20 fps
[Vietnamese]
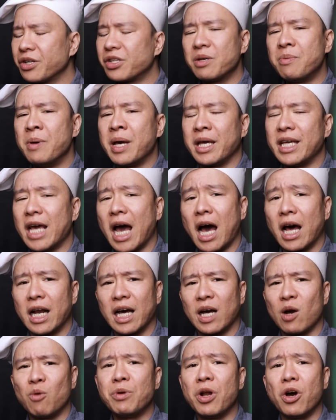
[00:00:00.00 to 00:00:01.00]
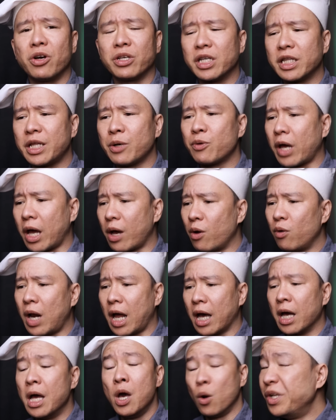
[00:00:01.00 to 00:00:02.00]
được như bây giờ là cũng được như theo kiểu
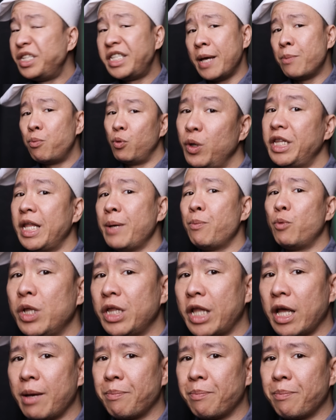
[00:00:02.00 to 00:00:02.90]
là quýnh